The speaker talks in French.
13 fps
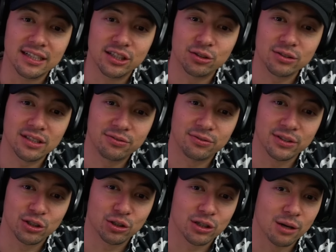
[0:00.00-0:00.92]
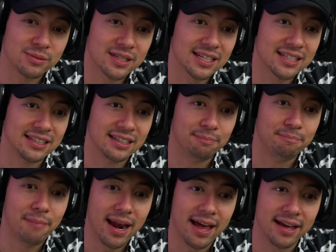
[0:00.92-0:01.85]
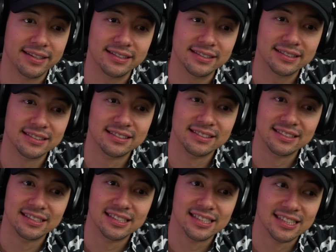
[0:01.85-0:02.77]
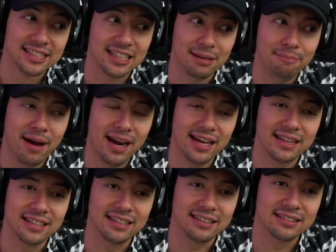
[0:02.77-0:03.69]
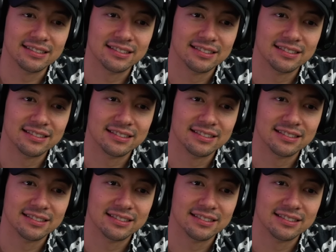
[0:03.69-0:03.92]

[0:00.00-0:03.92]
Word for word: hein, les gens qui font des jeux comme ça, c'est des malades. C'est des malades les gars.